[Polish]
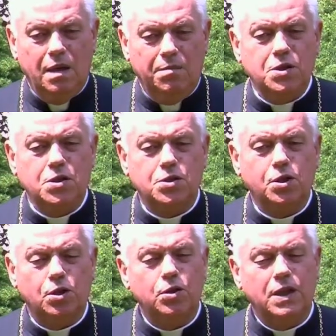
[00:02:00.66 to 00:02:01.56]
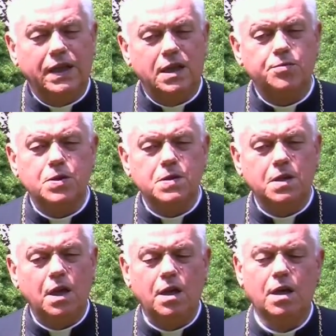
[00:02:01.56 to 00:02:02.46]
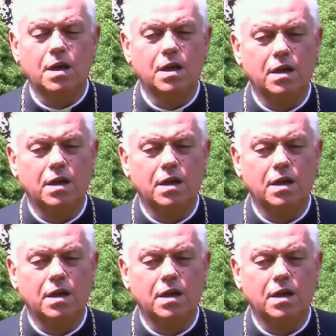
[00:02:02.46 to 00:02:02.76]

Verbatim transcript: Myślę, że to dla nas wszystkich